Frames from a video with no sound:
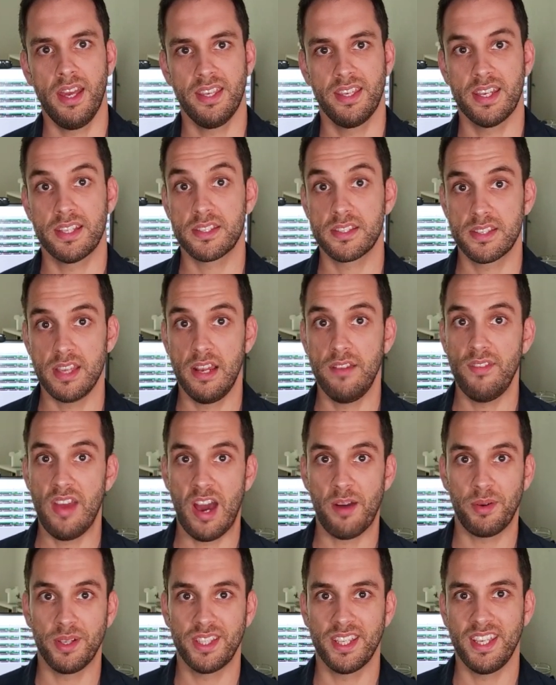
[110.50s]
Jetzt zählen wir
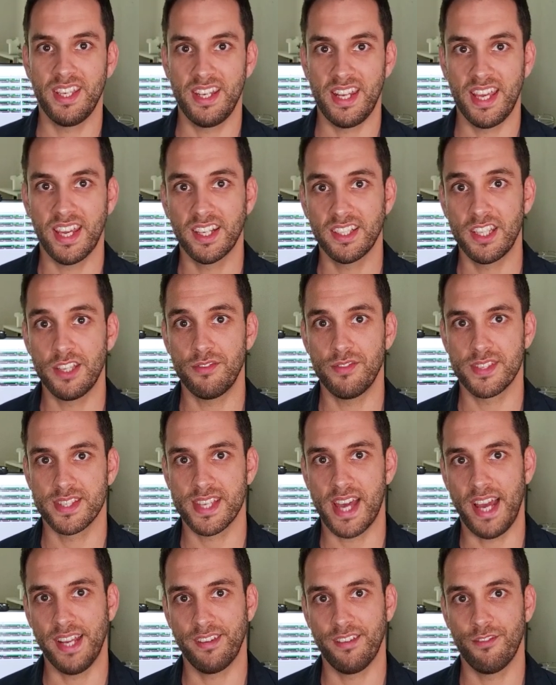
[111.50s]
aber die negativen
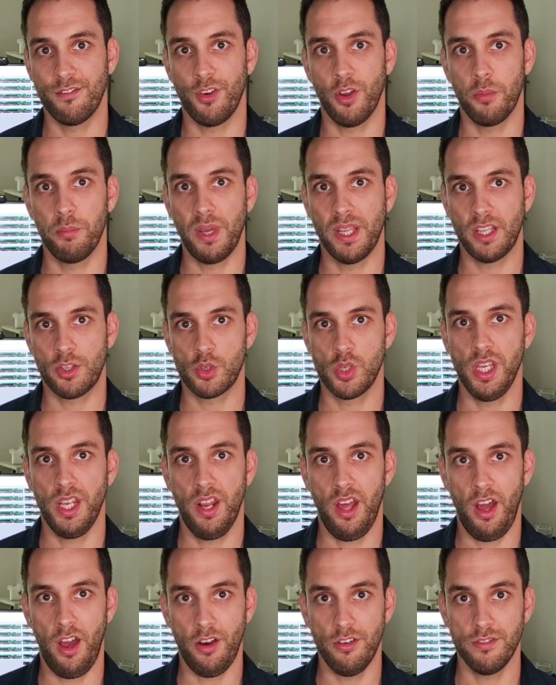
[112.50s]
Seiten von
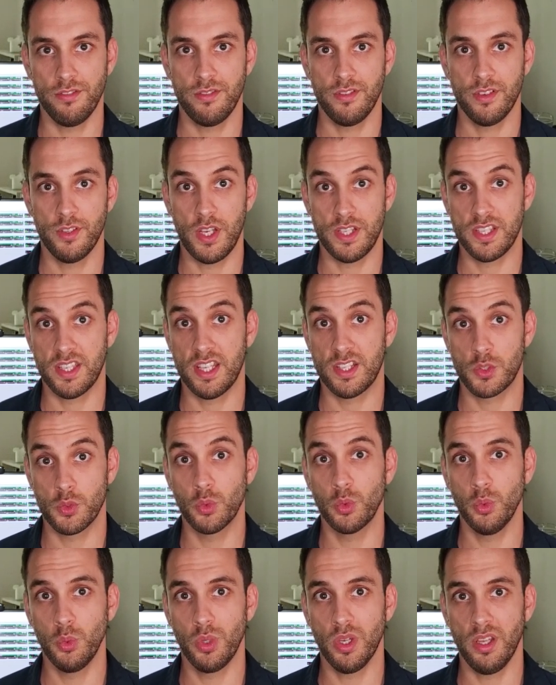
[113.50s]
MetaTrader auf. Hört sich jetzt so
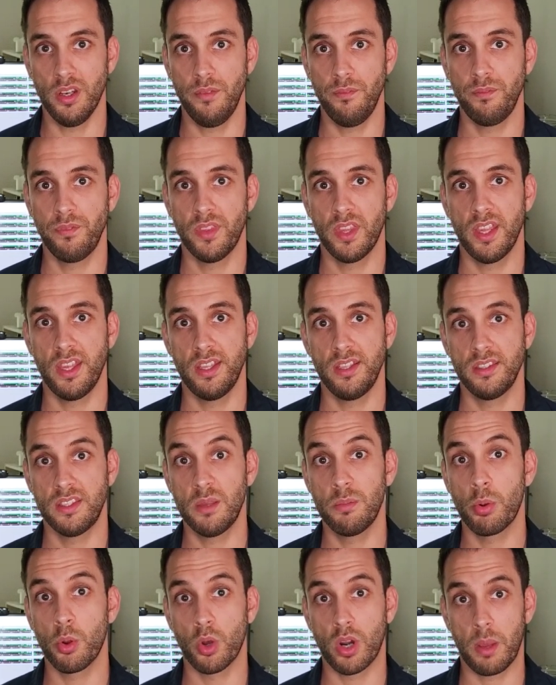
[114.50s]
gut an. Die
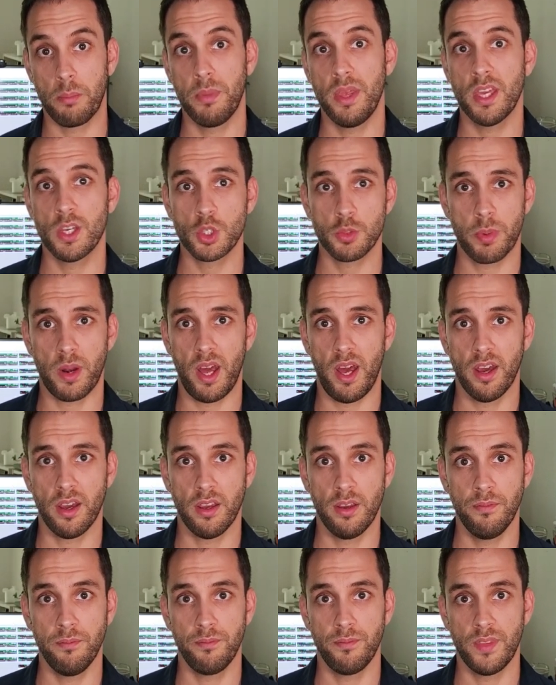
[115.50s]

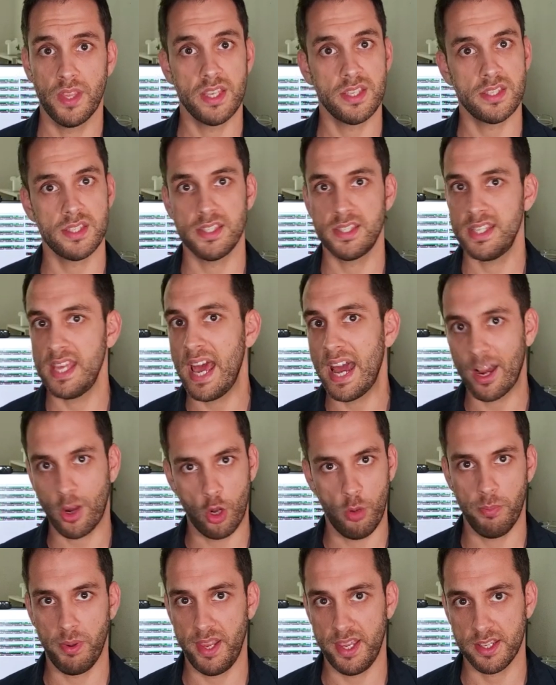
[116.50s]
Programmiersprache ist sehr
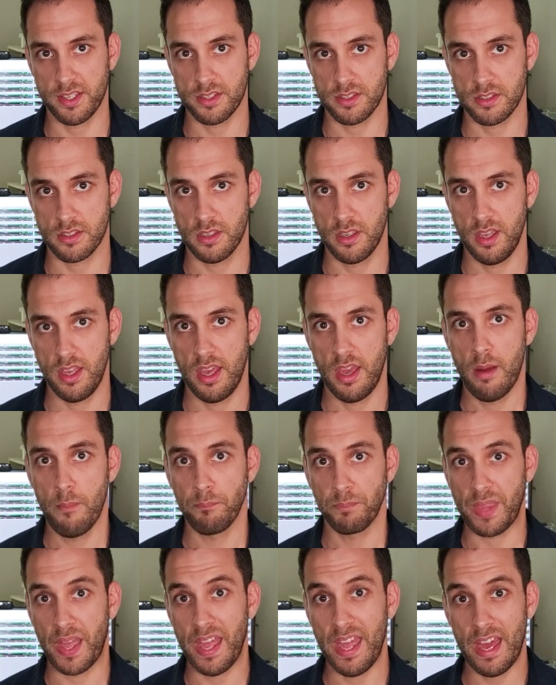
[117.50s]
komplex.
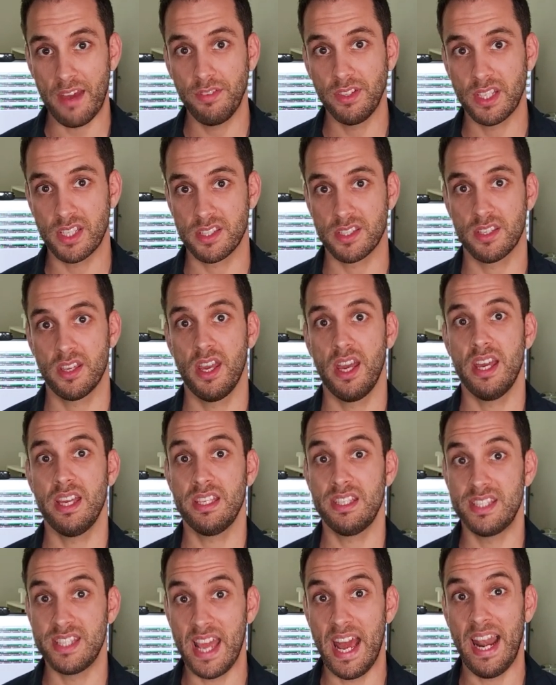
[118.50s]
Daher wird es
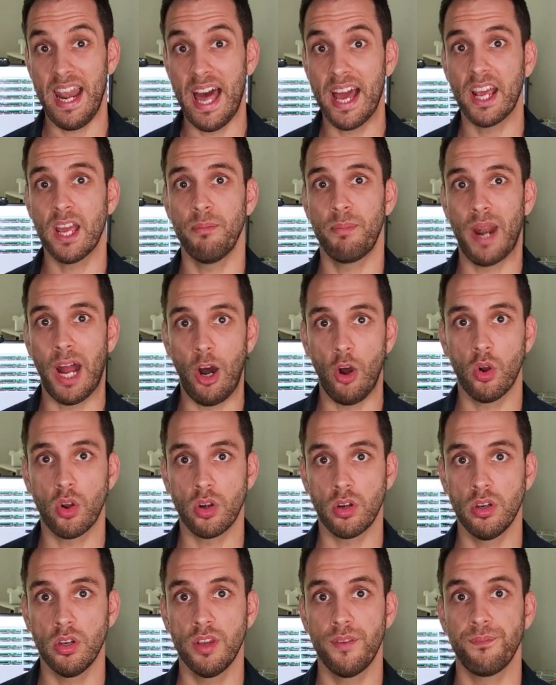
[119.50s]
sehr lange
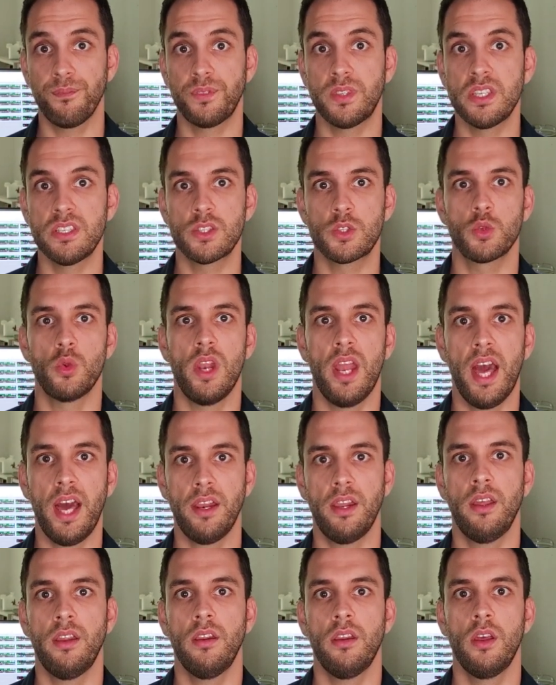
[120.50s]
brauchen, diese zu
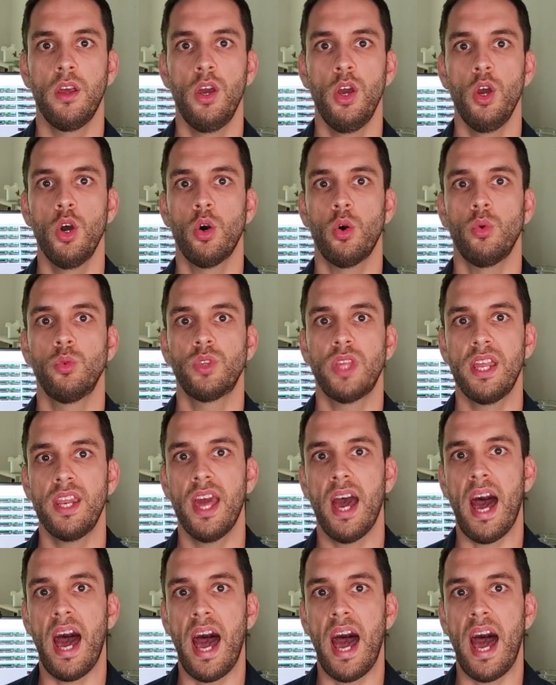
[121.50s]
lernen und deine